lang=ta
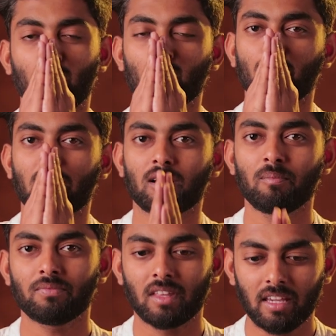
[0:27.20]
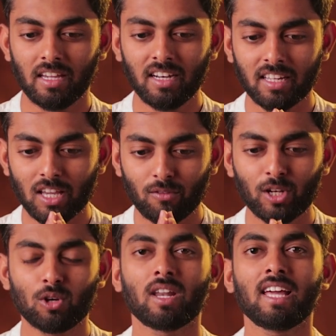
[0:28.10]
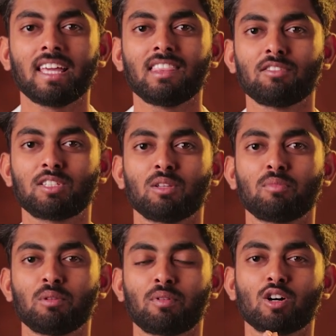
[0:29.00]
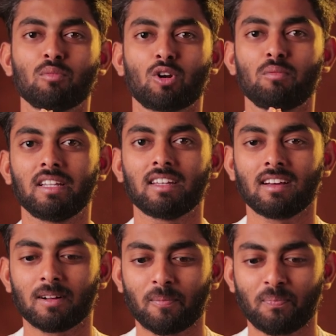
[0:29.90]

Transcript: எல்லோருக்கும் வணக்கம் இன்றைய வீடியோவில் எந்த விஷயத்தை பற்றி பார்க்க போகிறோம் அப்படின்னா